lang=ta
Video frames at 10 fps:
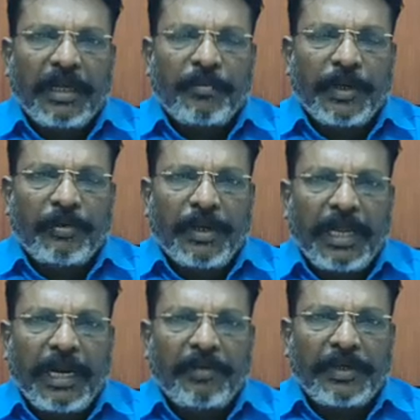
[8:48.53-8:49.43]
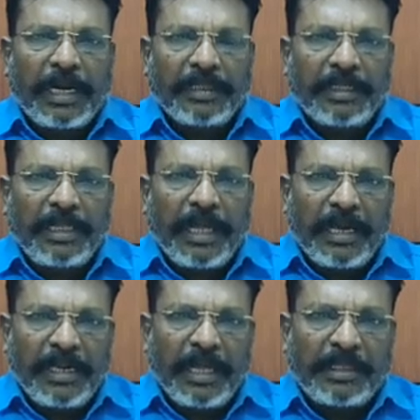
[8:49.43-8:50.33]
அப்படி ஒரு ஏலம் நடந்ததே
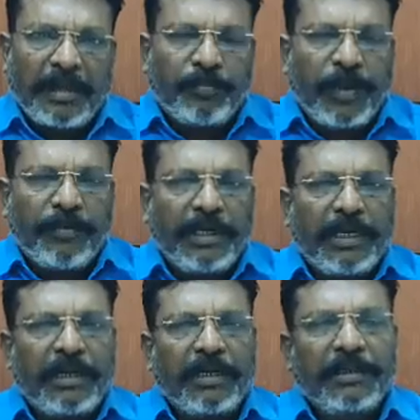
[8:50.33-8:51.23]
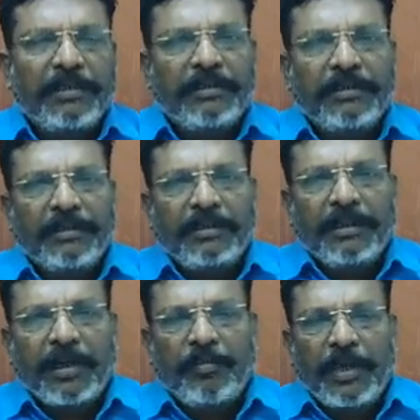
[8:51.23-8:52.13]
அறியாத அப்பாவிகள்
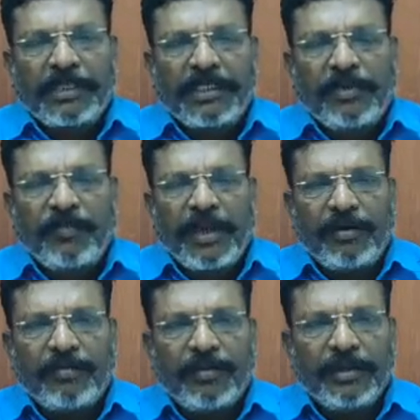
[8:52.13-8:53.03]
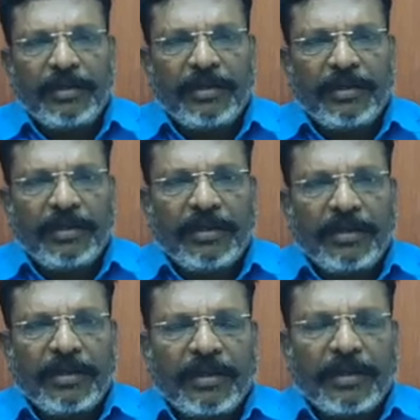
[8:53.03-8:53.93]
அம்மாசியும் வேலும்
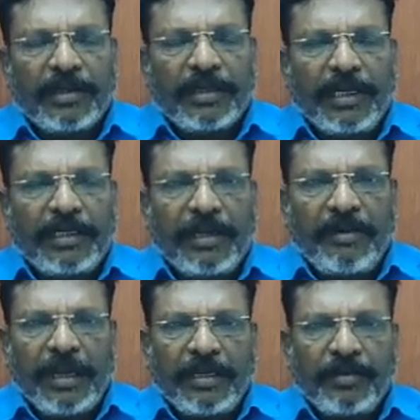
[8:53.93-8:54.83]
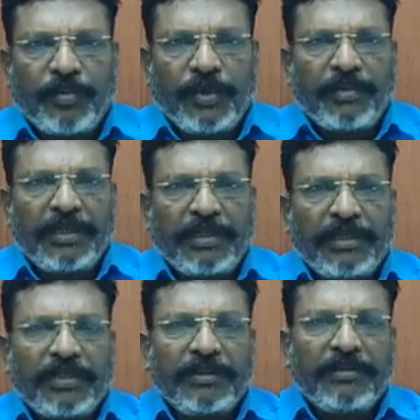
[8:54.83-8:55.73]
கட்டிட வேலைக்கு போய்விட்டு
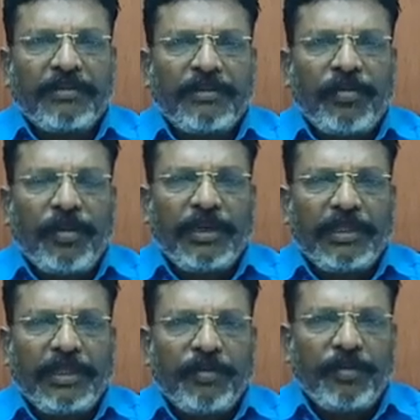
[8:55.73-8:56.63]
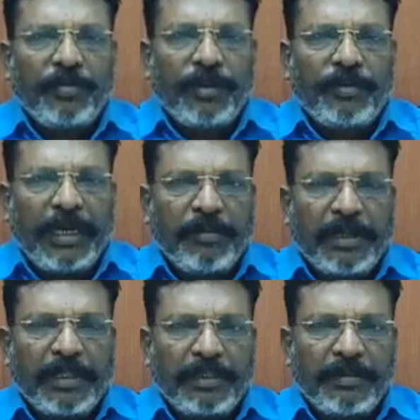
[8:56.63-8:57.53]
ஊருக்கு திரும்பும்போது
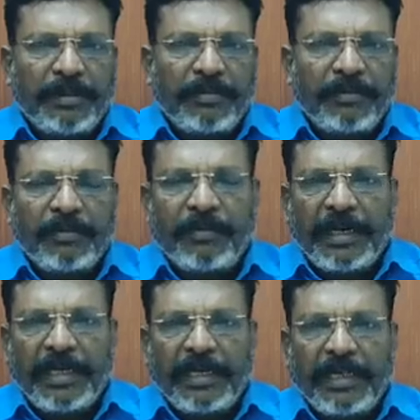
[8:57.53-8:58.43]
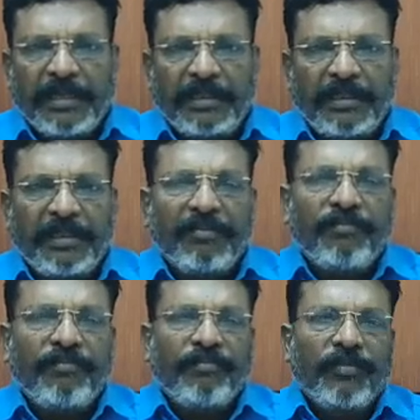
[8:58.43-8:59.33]
வழிமறித்து வண்டியிலிருந்து
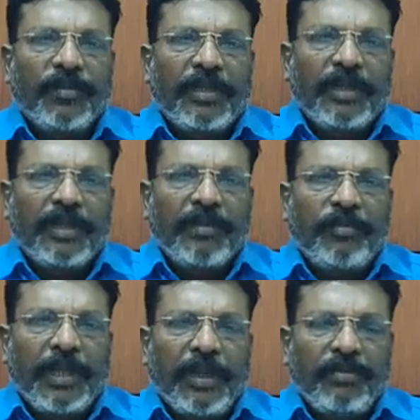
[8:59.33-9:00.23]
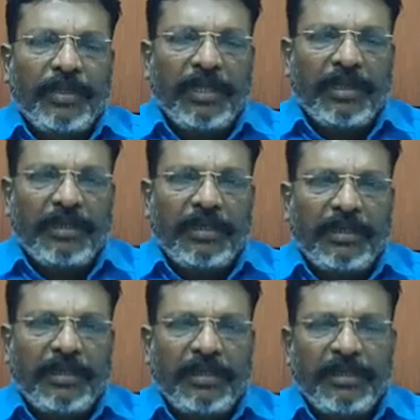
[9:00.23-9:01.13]
பேருந்திலிருந்து
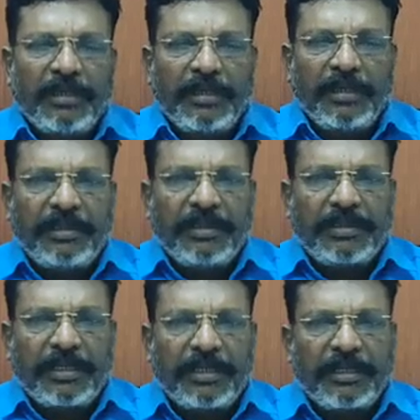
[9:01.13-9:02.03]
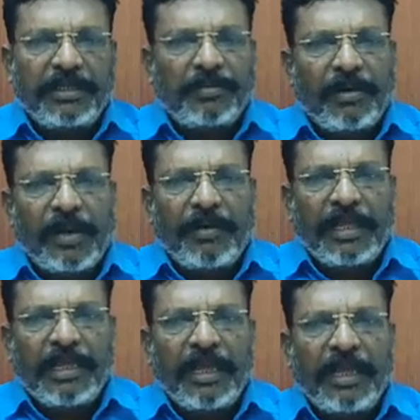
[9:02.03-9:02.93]
இழுத்து சென்று குரல்
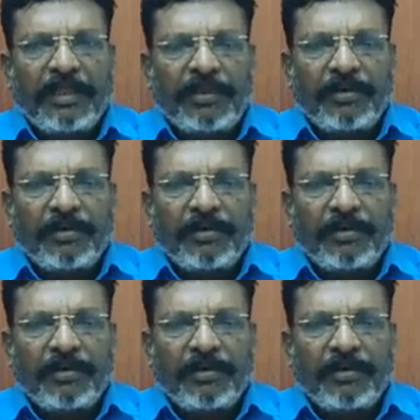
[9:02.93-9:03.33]
வலையை அறுத்து